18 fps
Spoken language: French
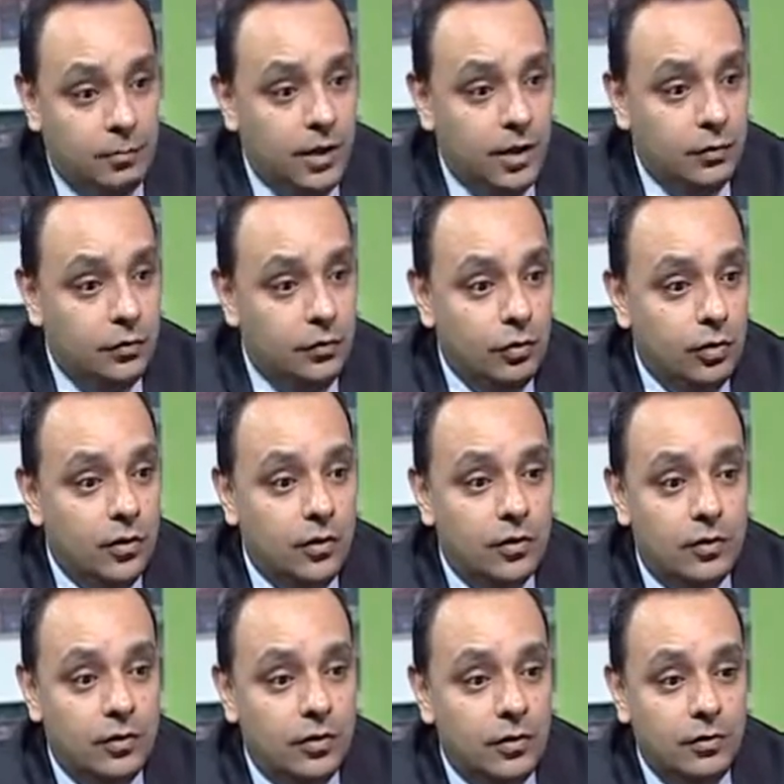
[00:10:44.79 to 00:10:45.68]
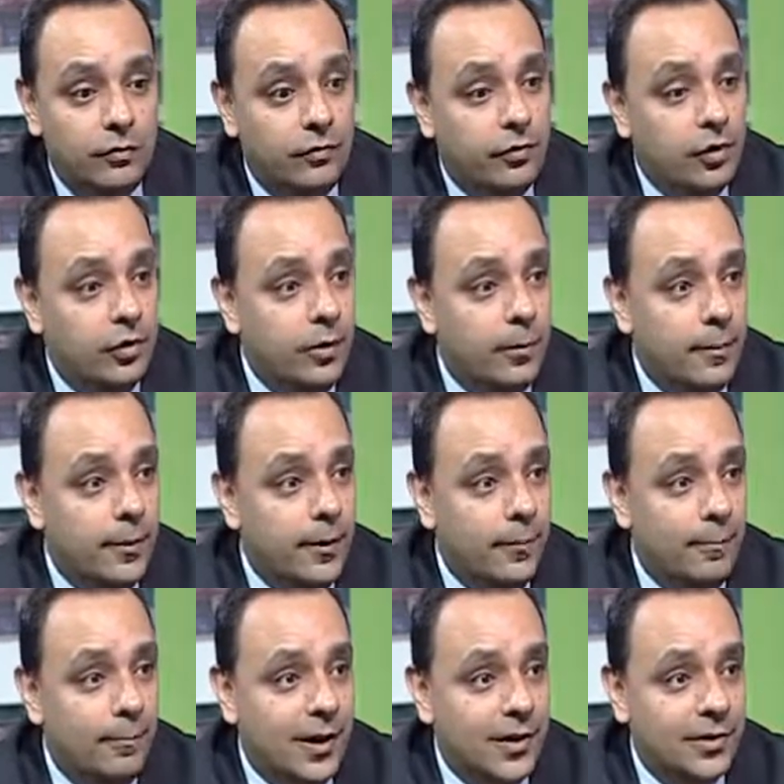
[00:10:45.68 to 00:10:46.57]
Bien sûr, s'ils veulent
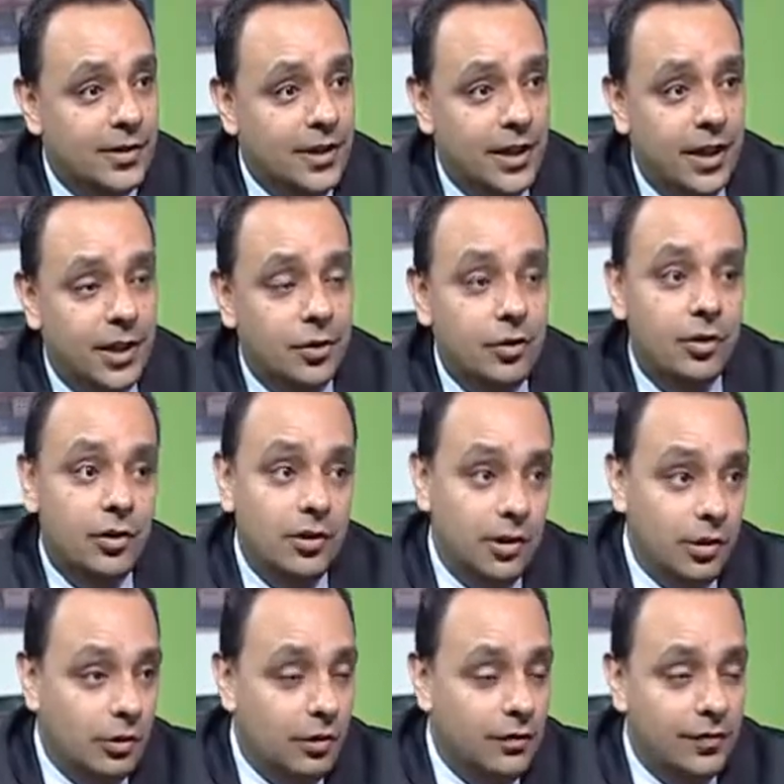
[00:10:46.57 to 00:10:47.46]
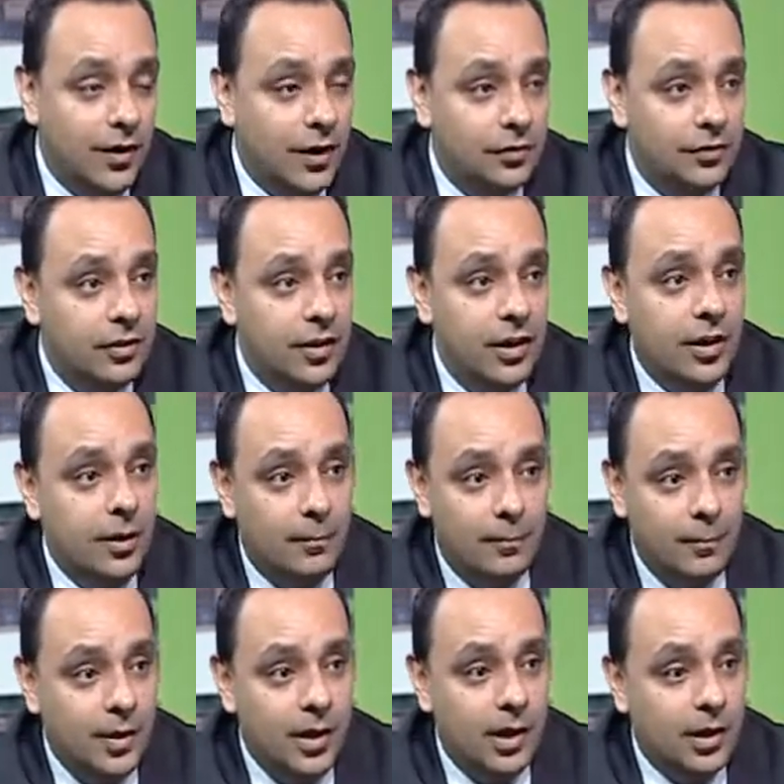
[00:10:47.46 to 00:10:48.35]
euh, partir ailleurs, qu'ils le fassent.
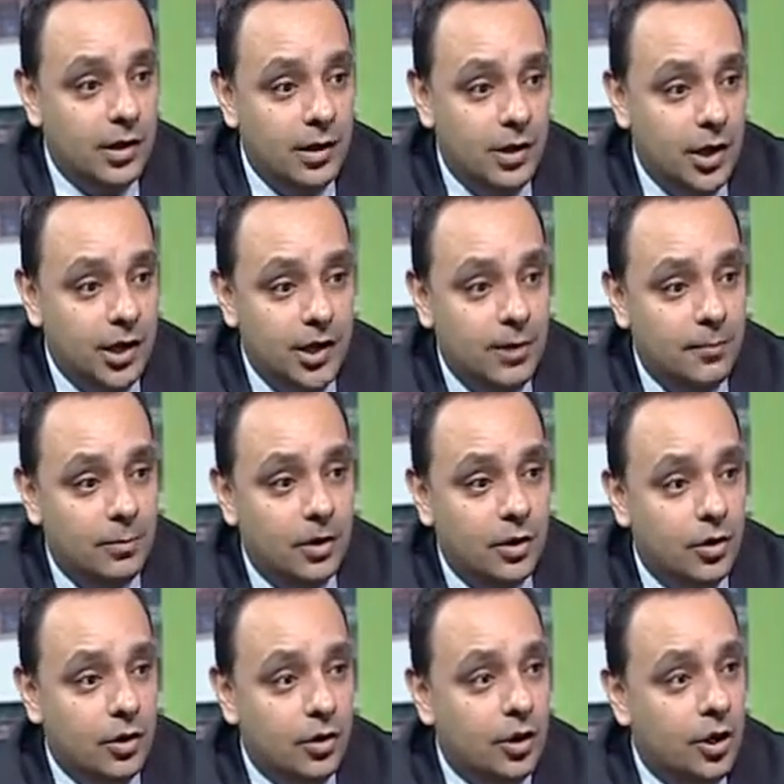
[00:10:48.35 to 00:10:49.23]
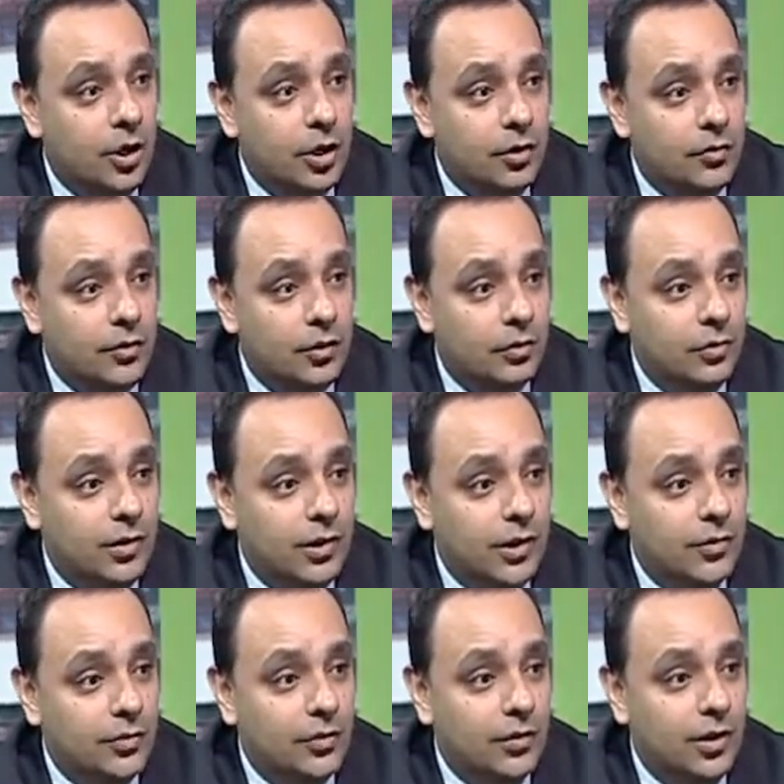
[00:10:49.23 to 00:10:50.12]
Mais la libre euh,
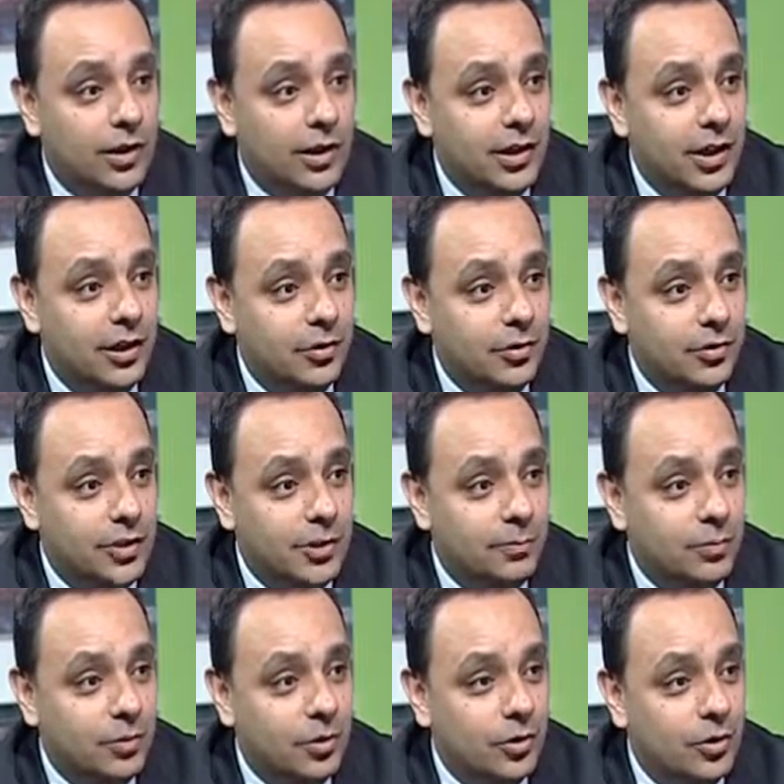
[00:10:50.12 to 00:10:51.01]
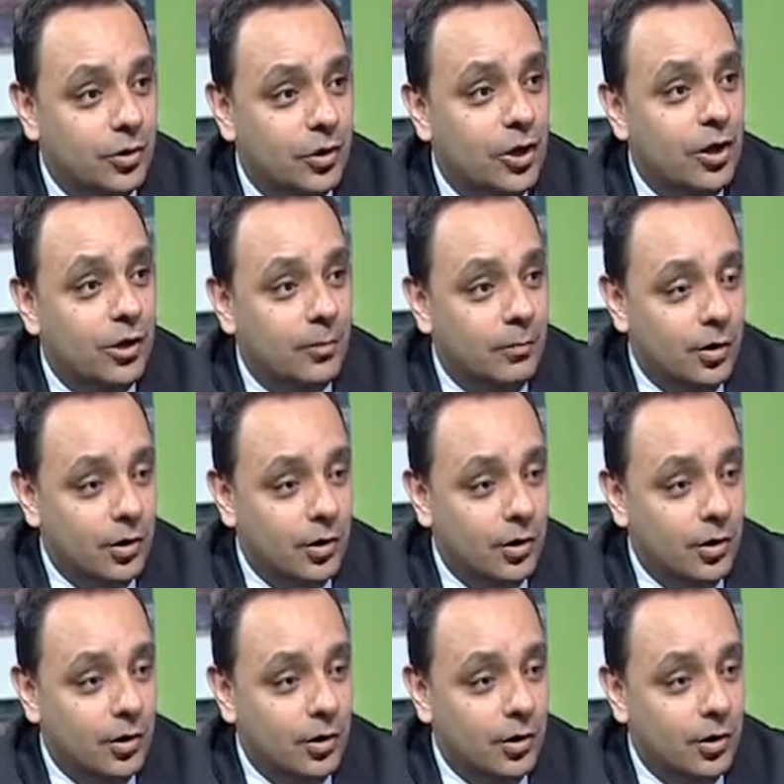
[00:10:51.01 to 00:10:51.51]
circulation, elle est garantie pour eux.